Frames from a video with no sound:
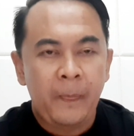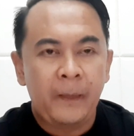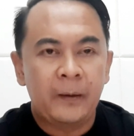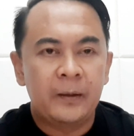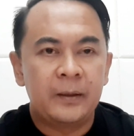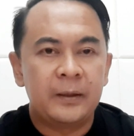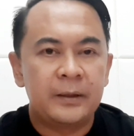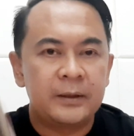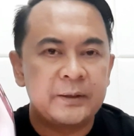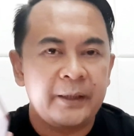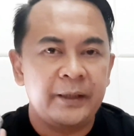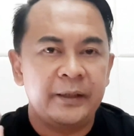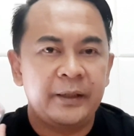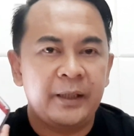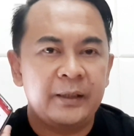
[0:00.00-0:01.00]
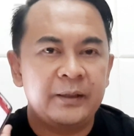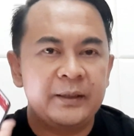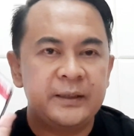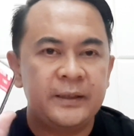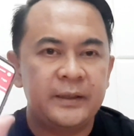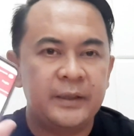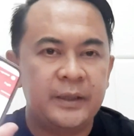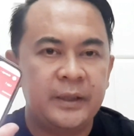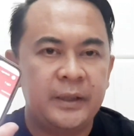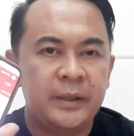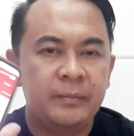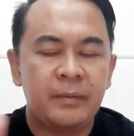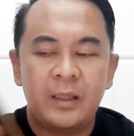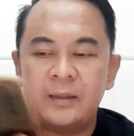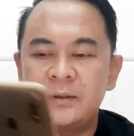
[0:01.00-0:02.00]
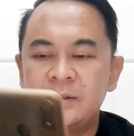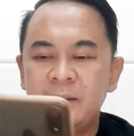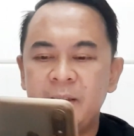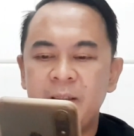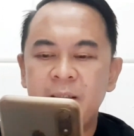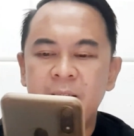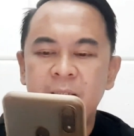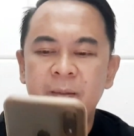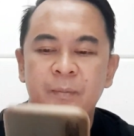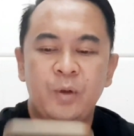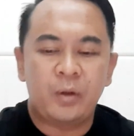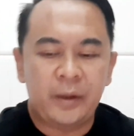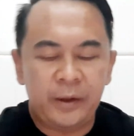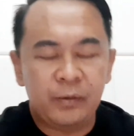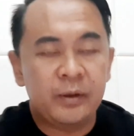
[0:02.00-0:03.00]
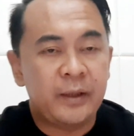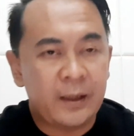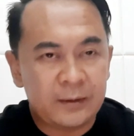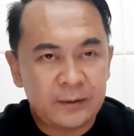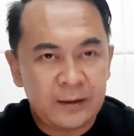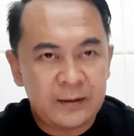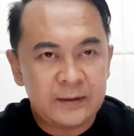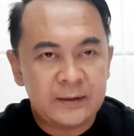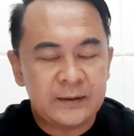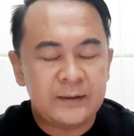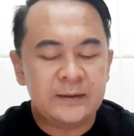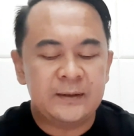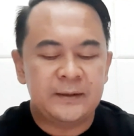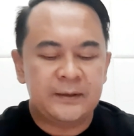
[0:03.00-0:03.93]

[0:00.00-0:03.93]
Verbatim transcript: Eh, saya lihat di sini masih Borneo di atas